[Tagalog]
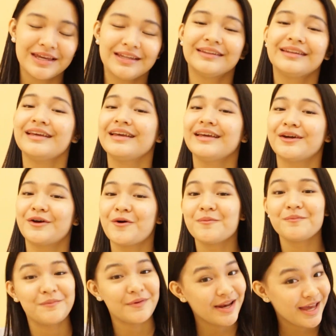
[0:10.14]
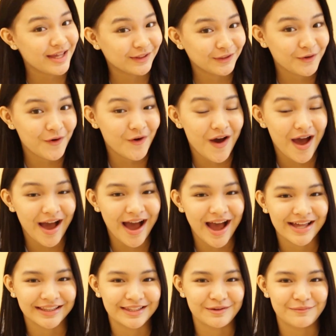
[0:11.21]
hindi kompleto ang
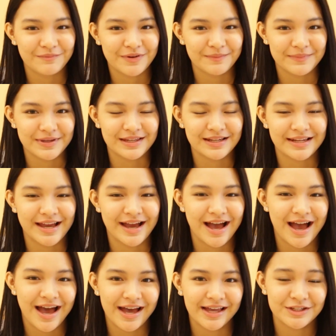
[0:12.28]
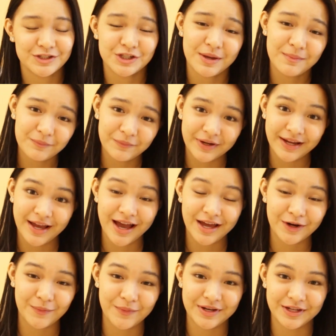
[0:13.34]
ating pamilya. At siyempre,
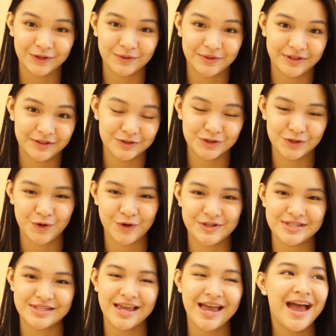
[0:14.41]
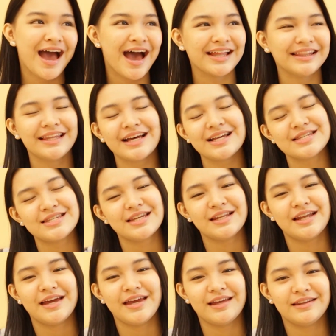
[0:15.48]
karawan ito ng Diyos. At
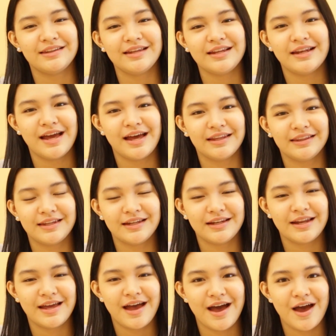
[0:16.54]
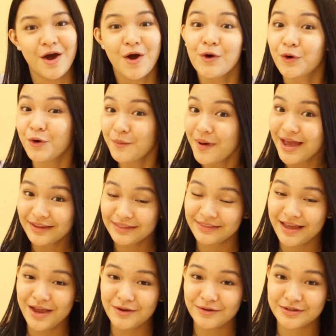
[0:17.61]
nakasanayan din natin na
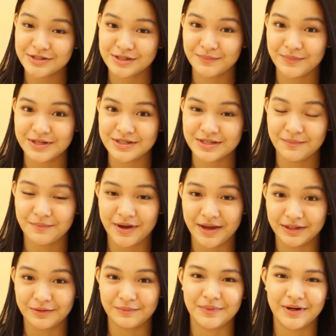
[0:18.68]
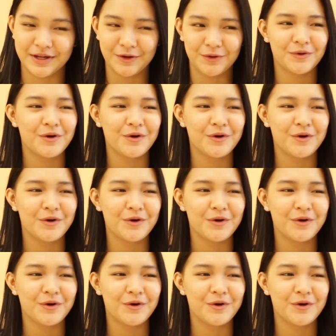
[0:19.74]
kumain tayo ng sabay-sabay, di ba?